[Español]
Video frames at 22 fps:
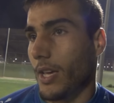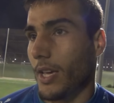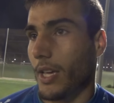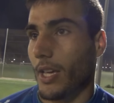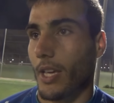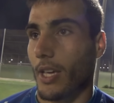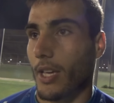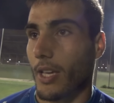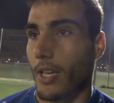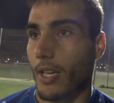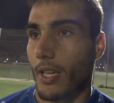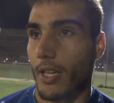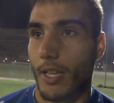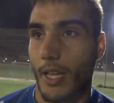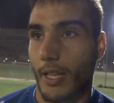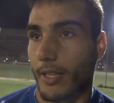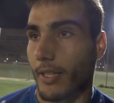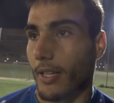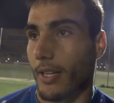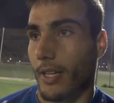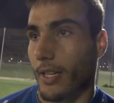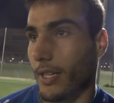Y ya
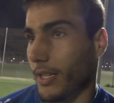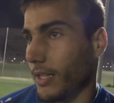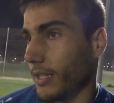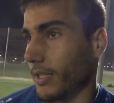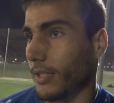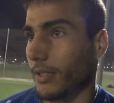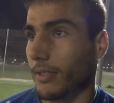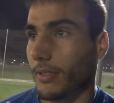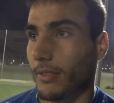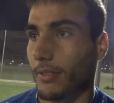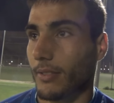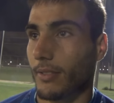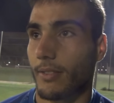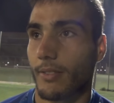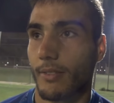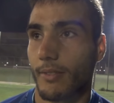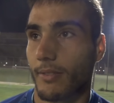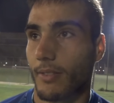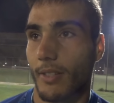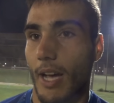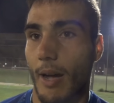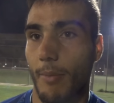está. Y
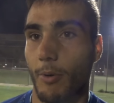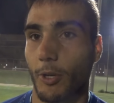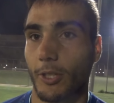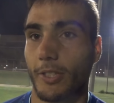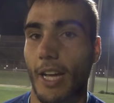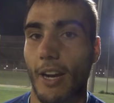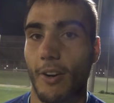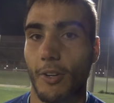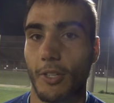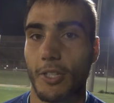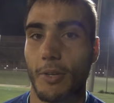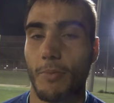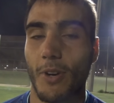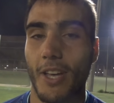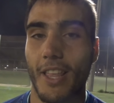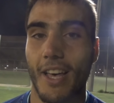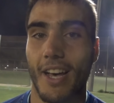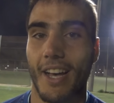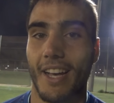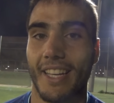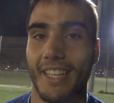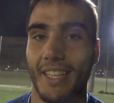aportar lo que se
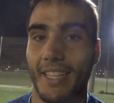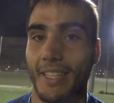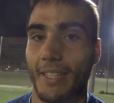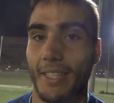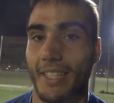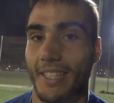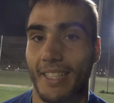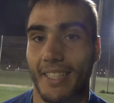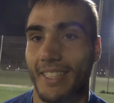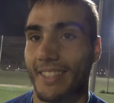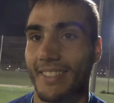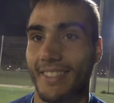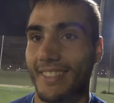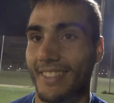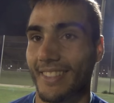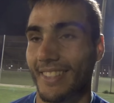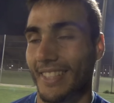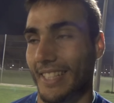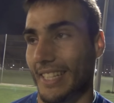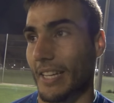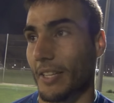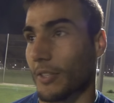pueda y,
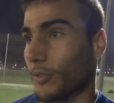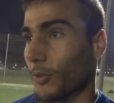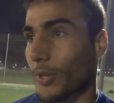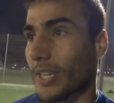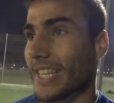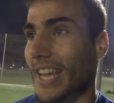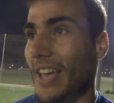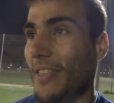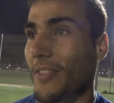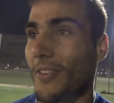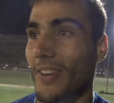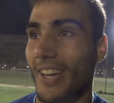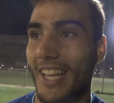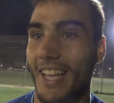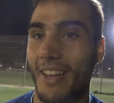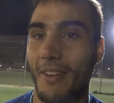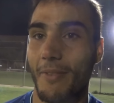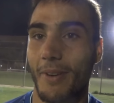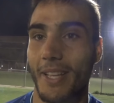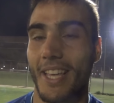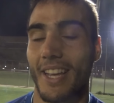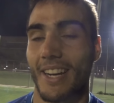estoy deseando de que
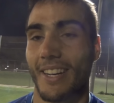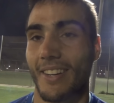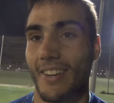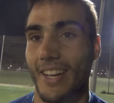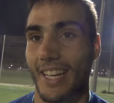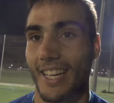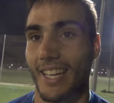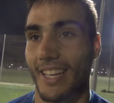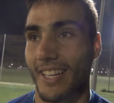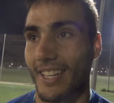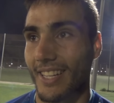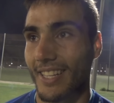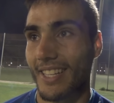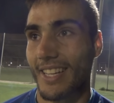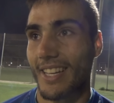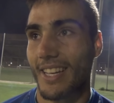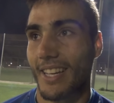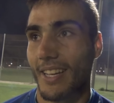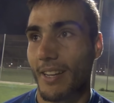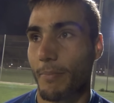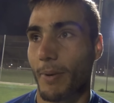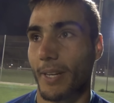llegue mañana a ver
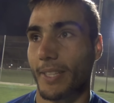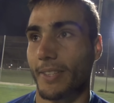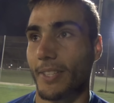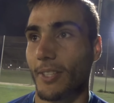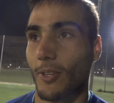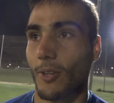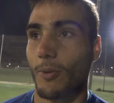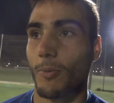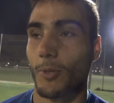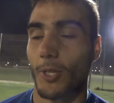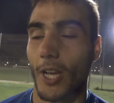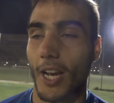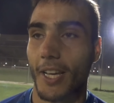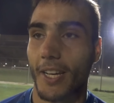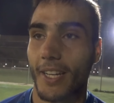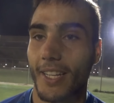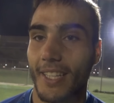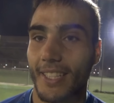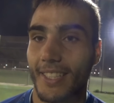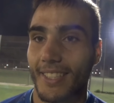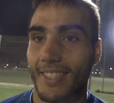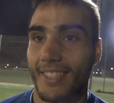el partido cómo sale.
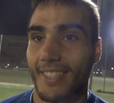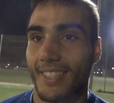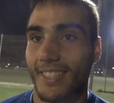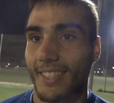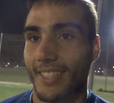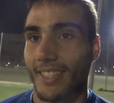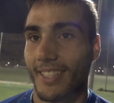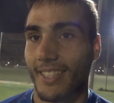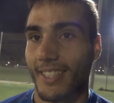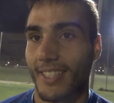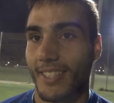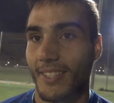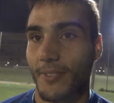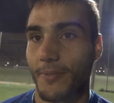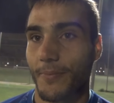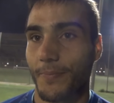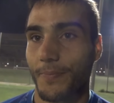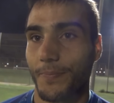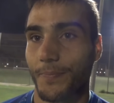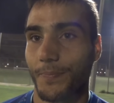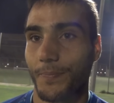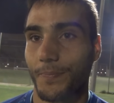El equipo
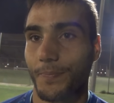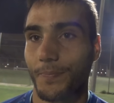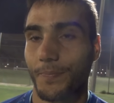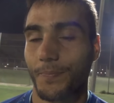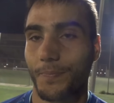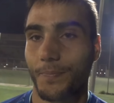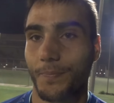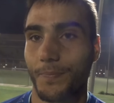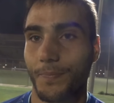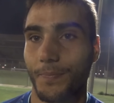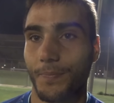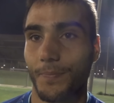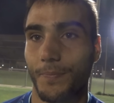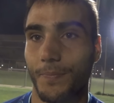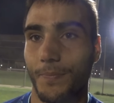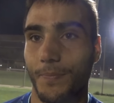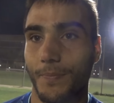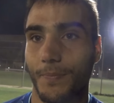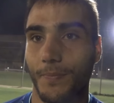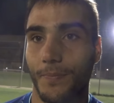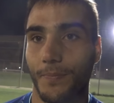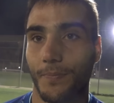campeón de, invierno ha
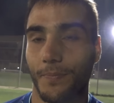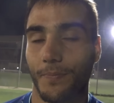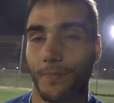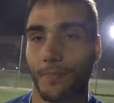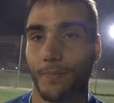terminado el año